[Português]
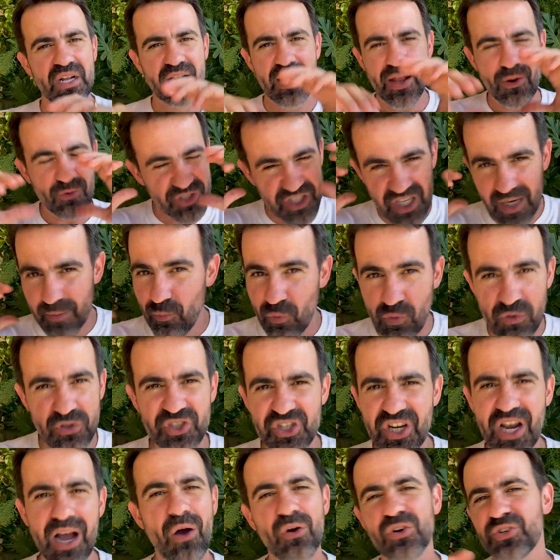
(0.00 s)
É o dia
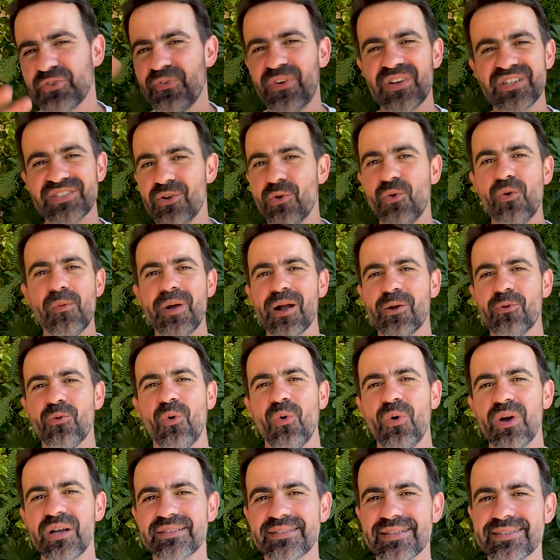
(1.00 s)
mundial de fazer alguma
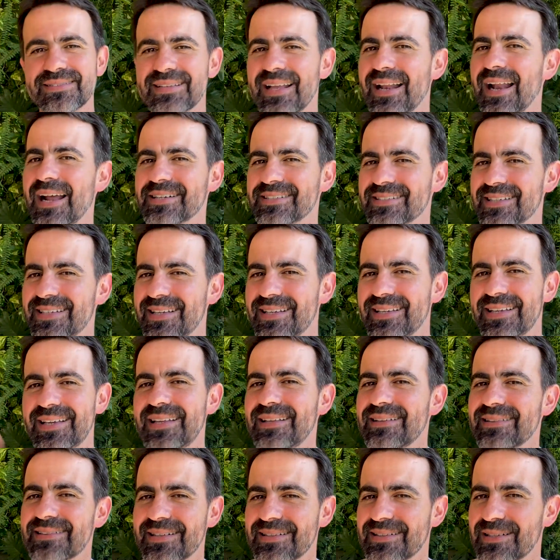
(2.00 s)
coisa e sei lá, acho que
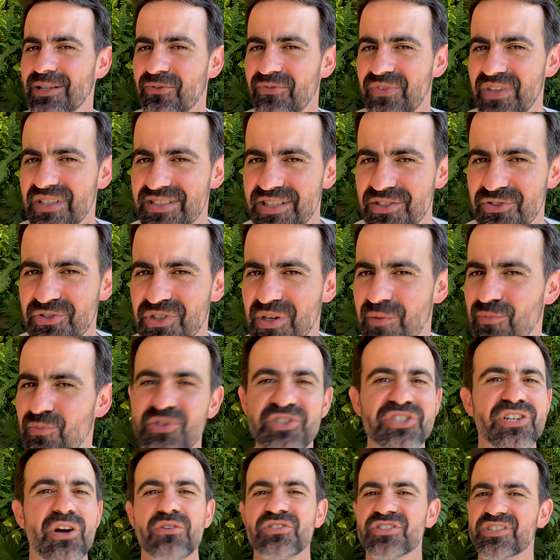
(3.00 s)
quinta talvez seja o dia
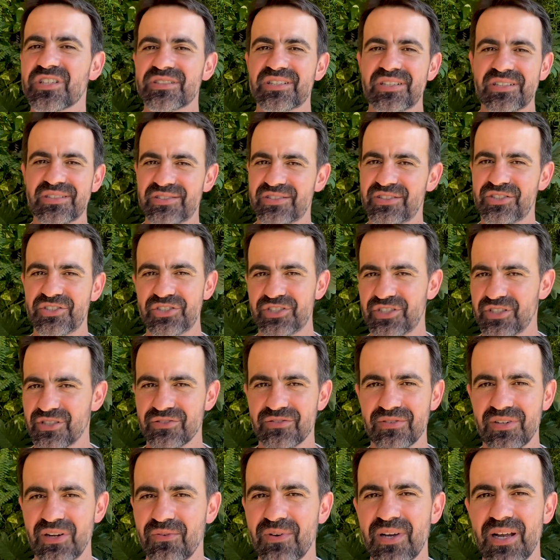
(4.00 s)
mundial de já ter
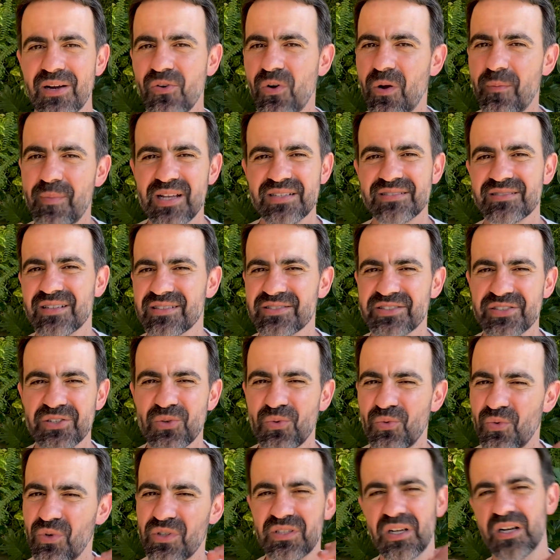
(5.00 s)
desistido. Né? O cara começa na
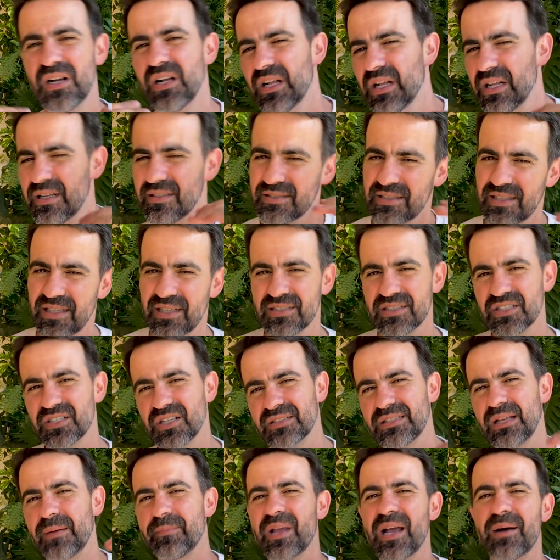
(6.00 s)
segunda, terça já
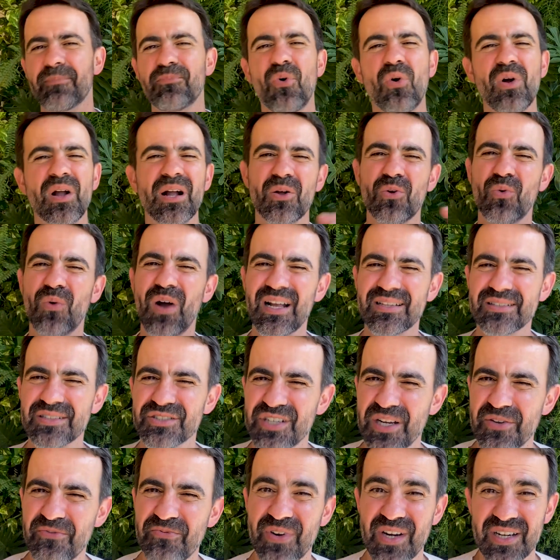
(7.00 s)
tá meia boca, quarta
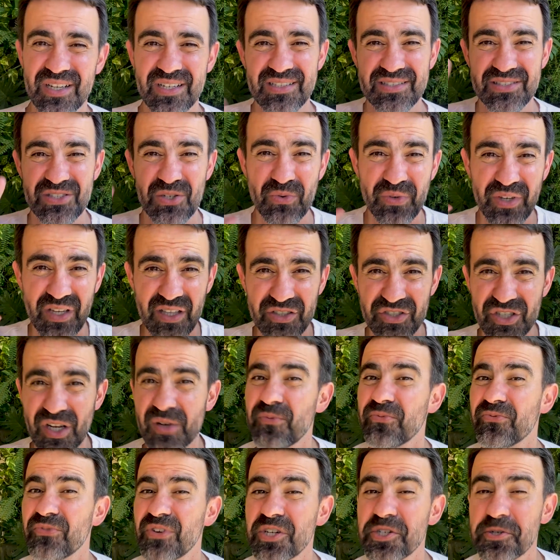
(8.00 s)
já enfraqueceu, quinta já
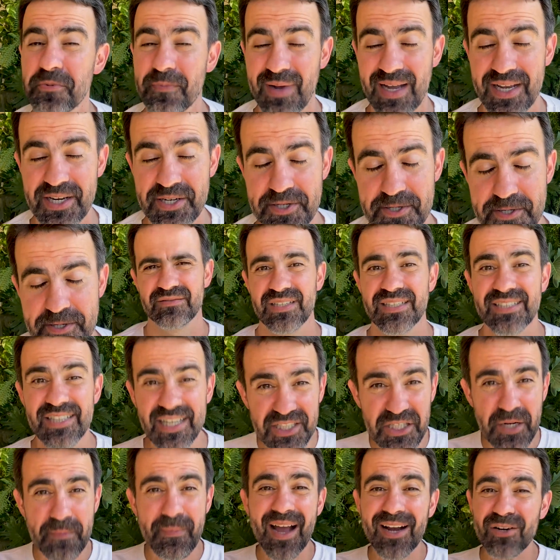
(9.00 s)
não fez mais. Tem
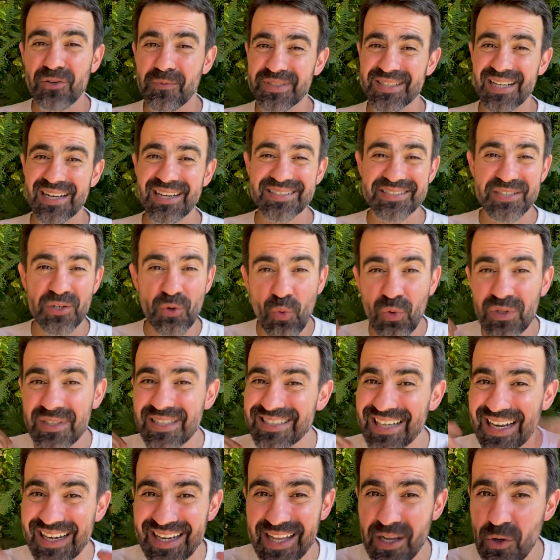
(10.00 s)
gente que marca começar na segunda e
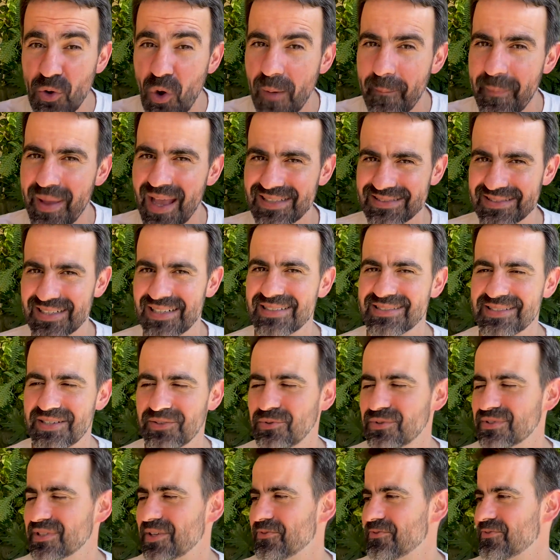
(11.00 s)
já nem começa na
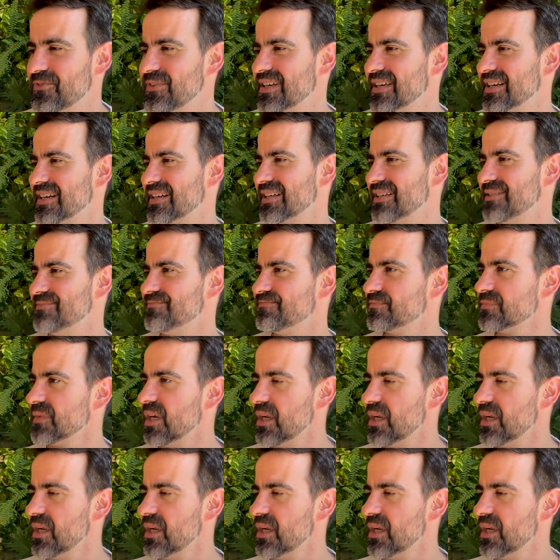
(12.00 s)
segunda-feira, né?